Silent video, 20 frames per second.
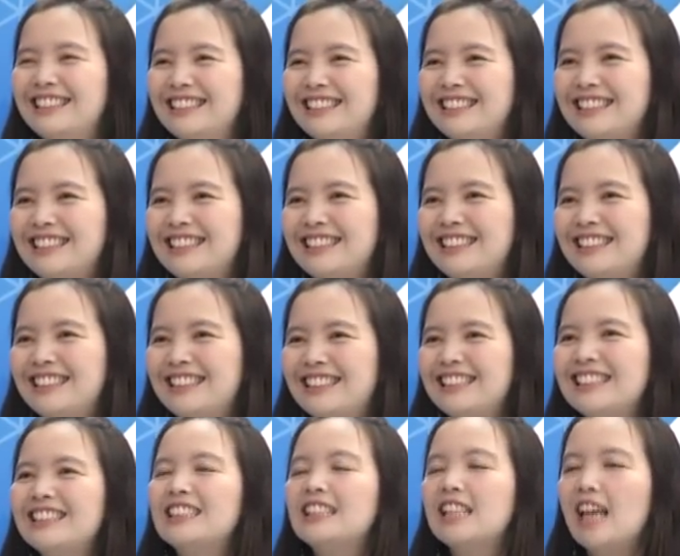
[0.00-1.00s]
ในบีฟิตถู
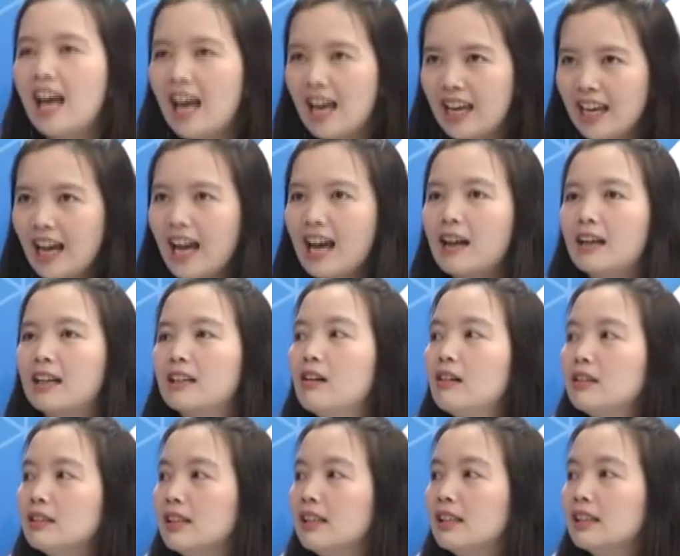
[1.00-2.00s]
กไหมฮะ ใช่ค่ะ ก็
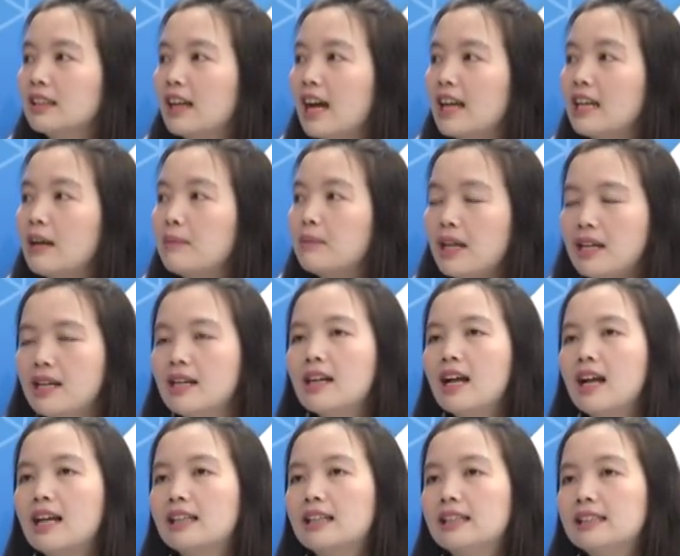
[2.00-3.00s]
การทำเทนเดอร์ค
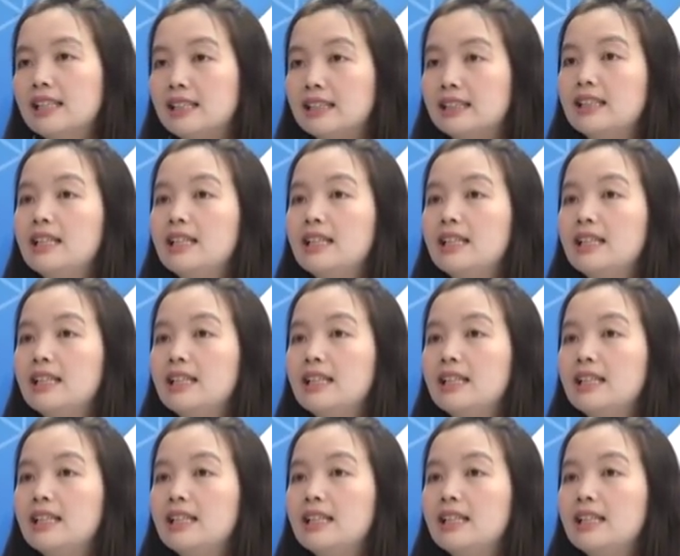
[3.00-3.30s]
รั้งนั้นเสร็จ